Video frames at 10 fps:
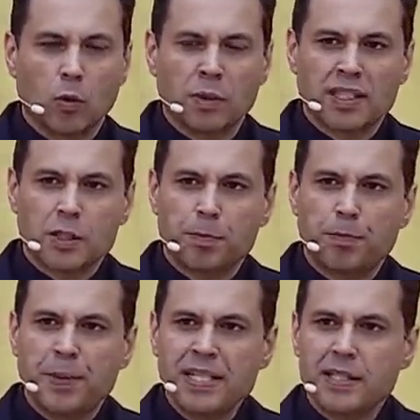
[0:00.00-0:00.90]
Uma das
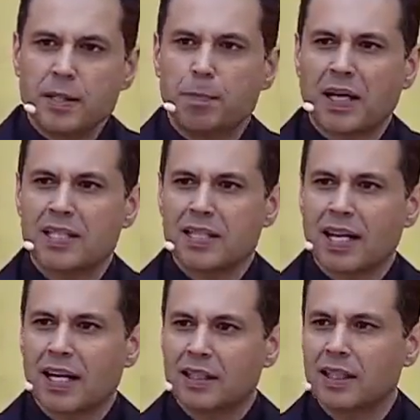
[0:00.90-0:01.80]
principais
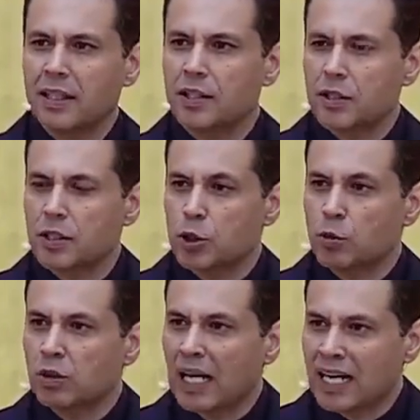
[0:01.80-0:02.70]
características de
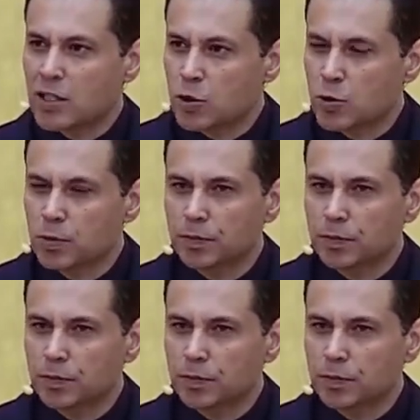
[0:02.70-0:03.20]
um laço,